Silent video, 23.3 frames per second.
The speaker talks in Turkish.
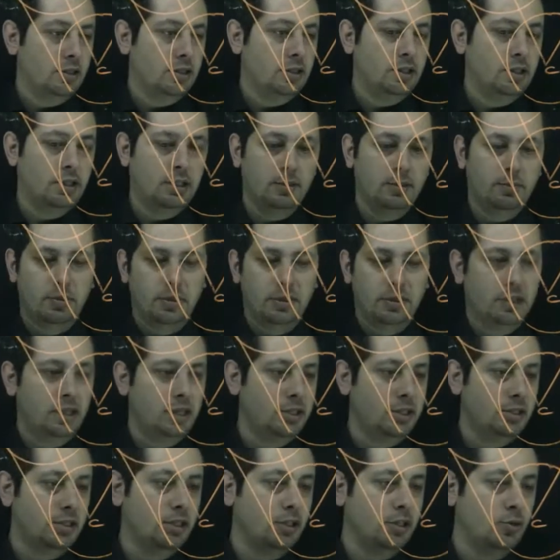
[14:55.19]
2 pi
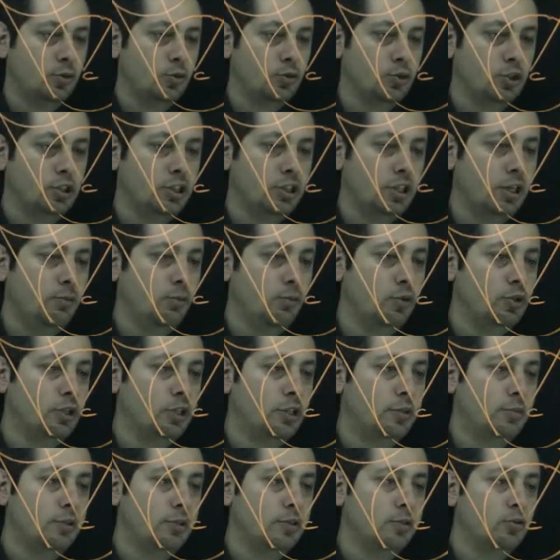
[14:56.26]
r'si de 2 olunca cevap
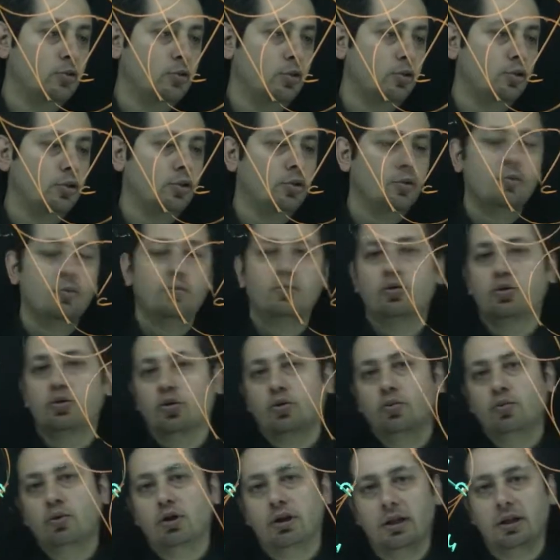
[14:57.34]
12 pi'dir. Doğru. Bu
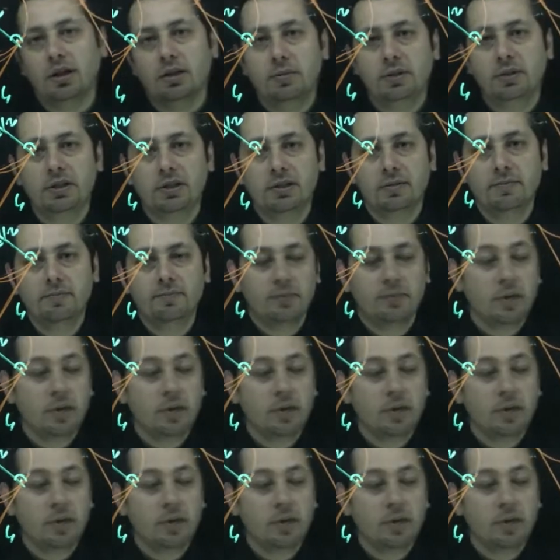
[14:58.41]
soru bu kadar bitti.